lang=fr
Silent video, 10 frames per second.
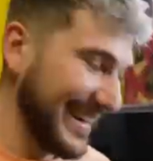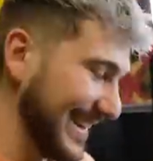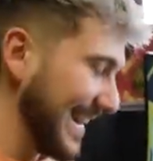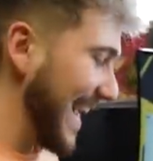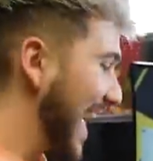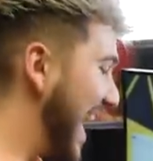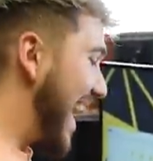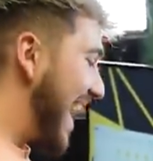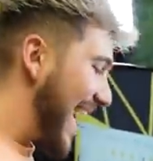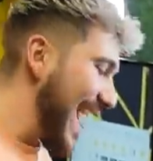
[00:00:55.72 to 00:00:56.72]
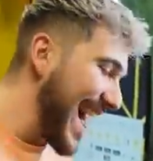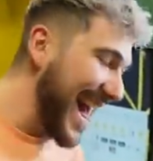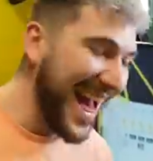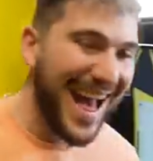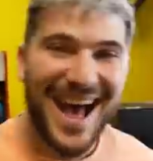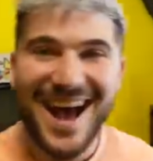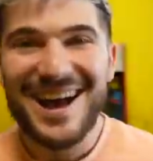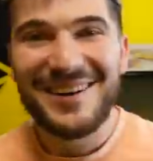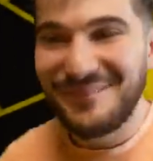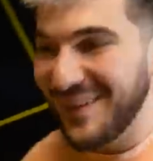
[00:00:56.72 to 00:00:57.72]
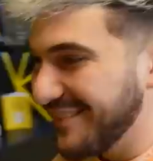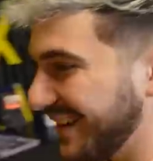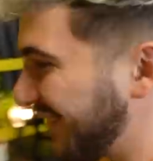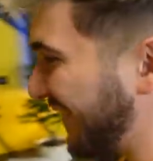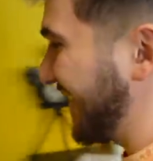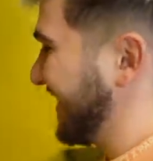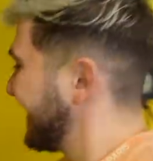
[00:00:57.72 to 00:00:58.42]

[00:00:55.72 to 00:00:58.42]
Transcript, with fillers: ah Pas mal, pas mal.